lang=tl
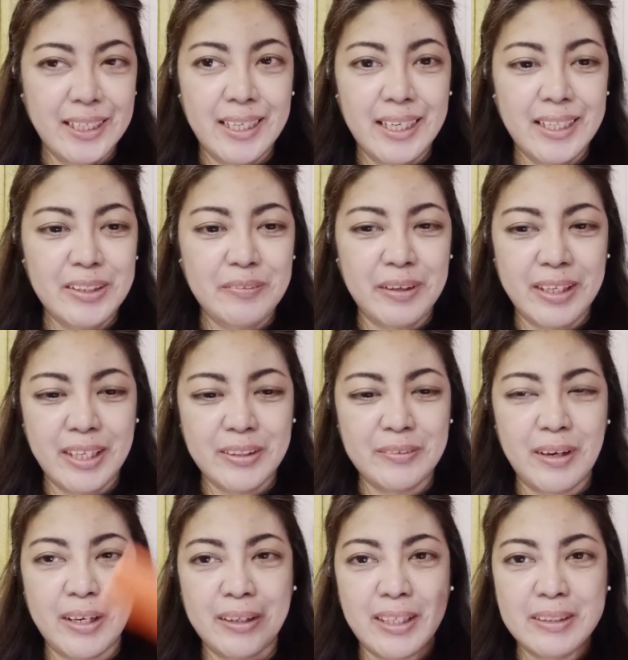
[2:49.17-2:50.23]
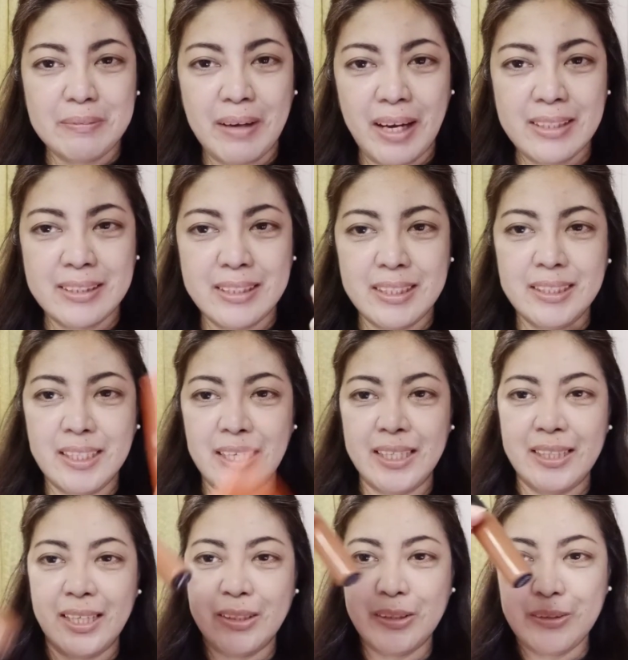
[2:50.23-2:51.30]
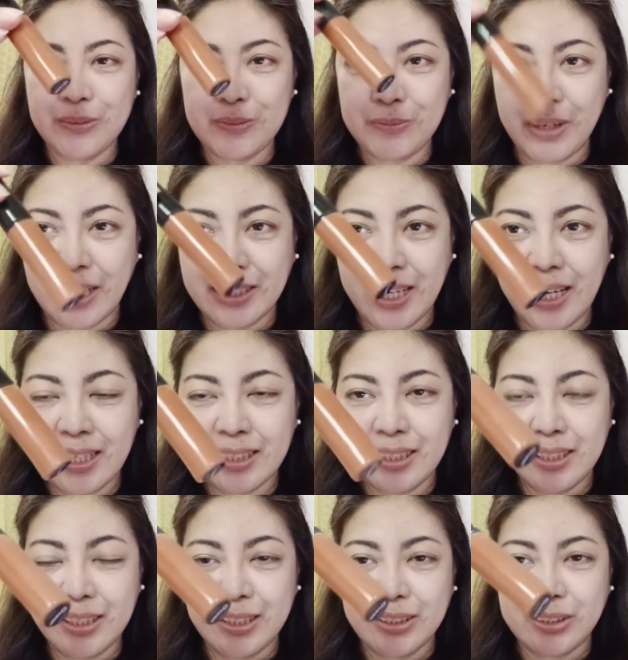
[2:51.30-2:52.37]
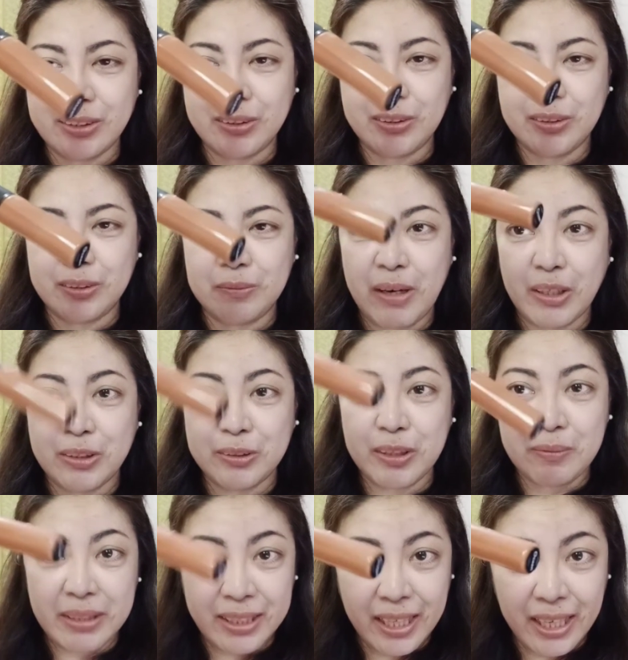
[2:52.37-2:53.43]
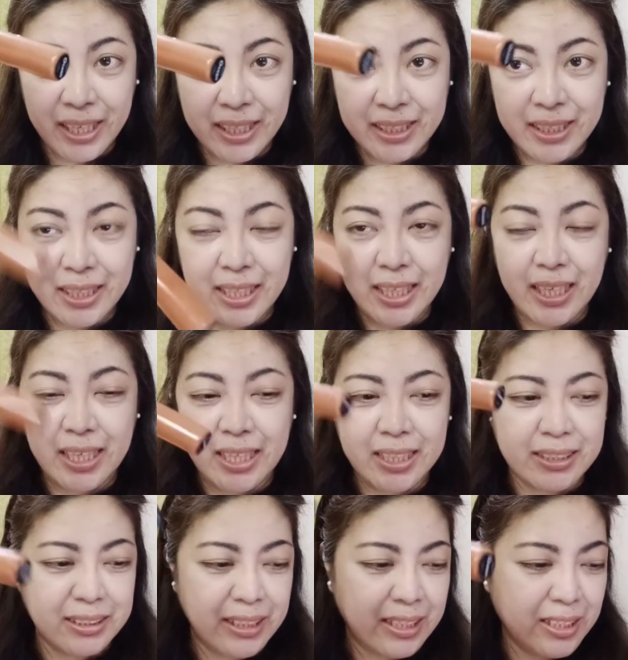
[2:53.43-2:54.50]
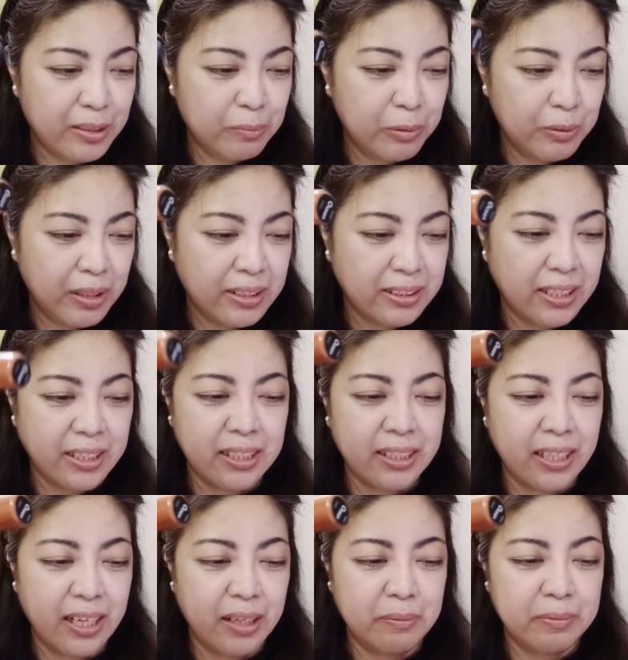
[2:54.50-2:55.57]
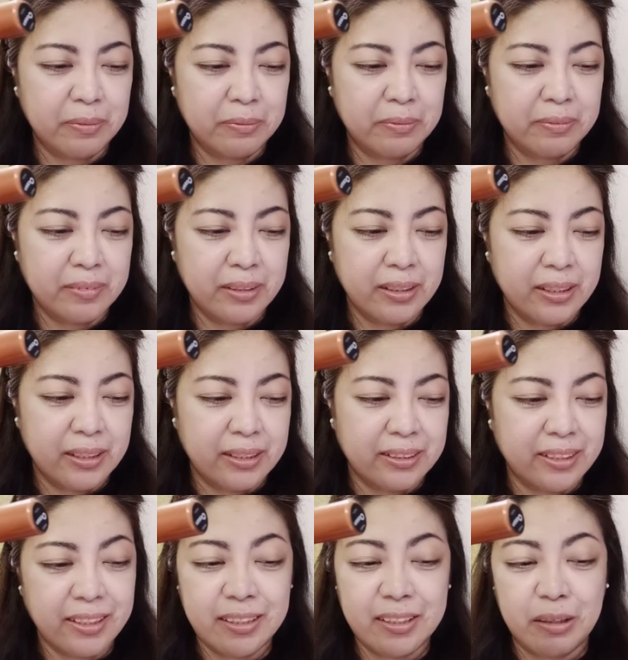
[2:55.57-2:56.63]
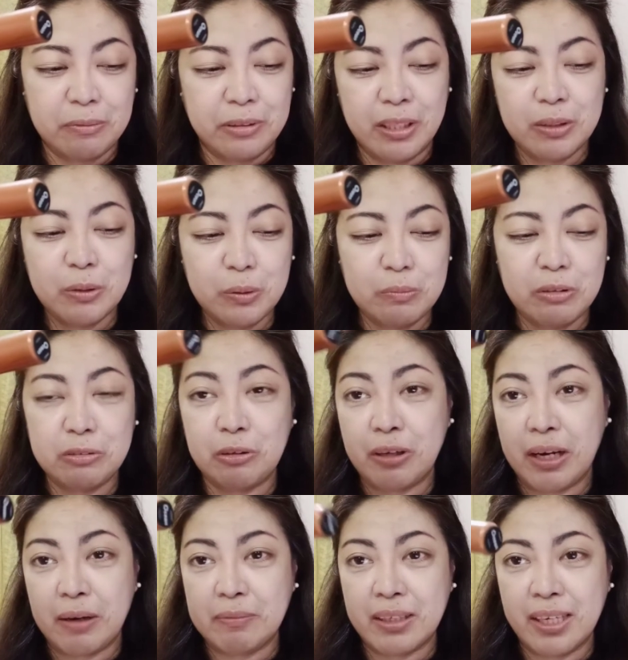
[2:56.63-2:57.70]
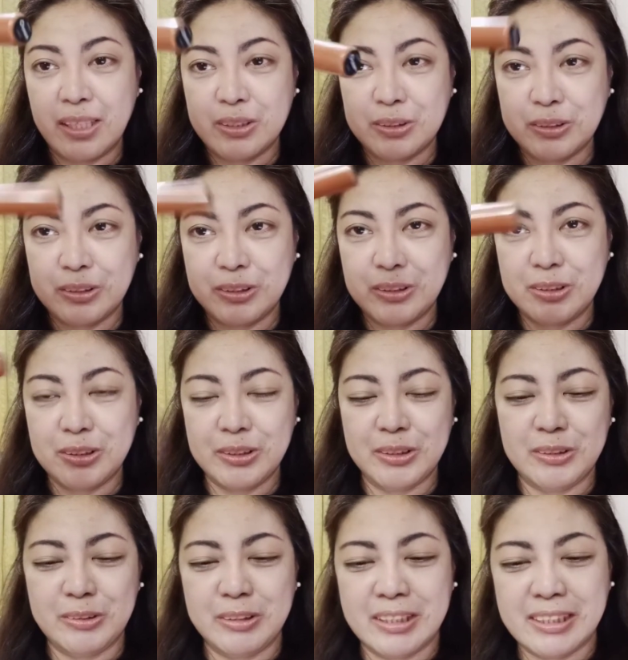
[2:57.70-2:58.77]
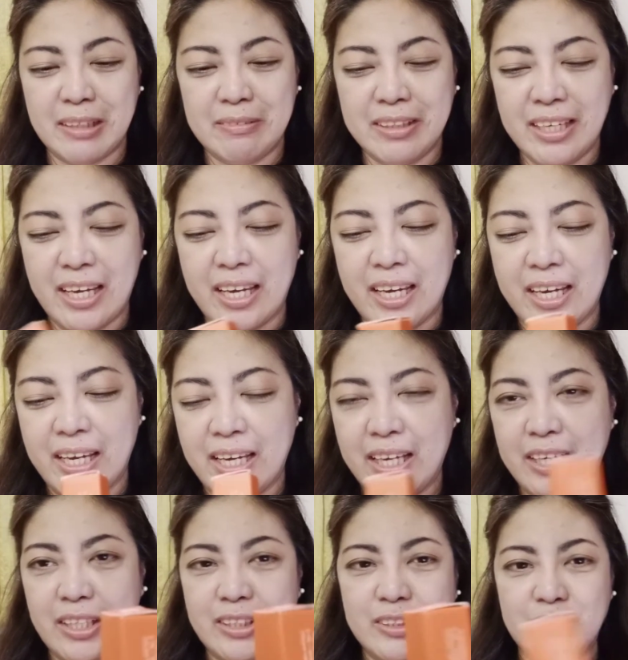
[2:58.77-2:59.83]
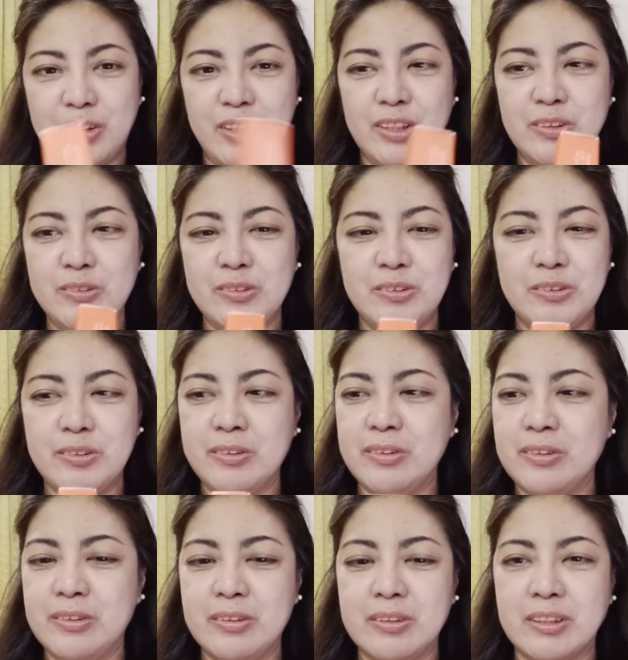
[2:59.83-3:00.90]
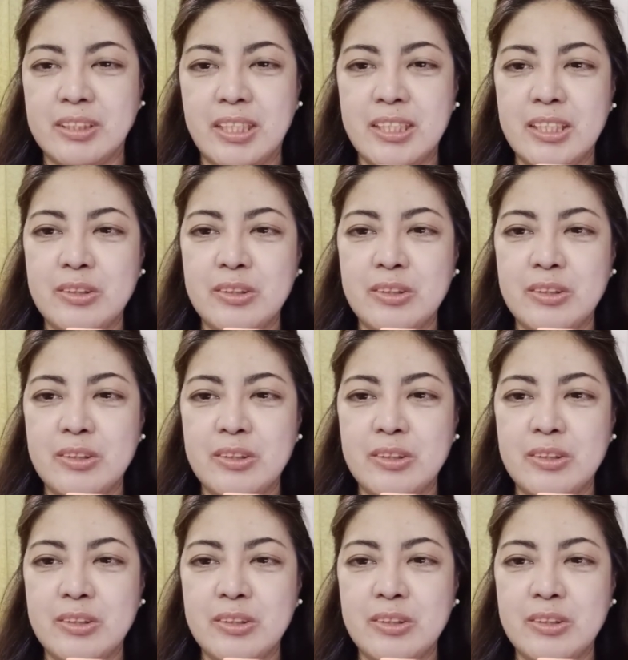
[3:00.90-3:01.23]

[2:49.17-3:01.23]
Anyway, ito nga yung kanyang packaging. Then, ito yung product. So, bago nyo gamitin, uh, shake it muna. Shake it up. Shake it up real good before application dito, sabi niya. So, itong shade na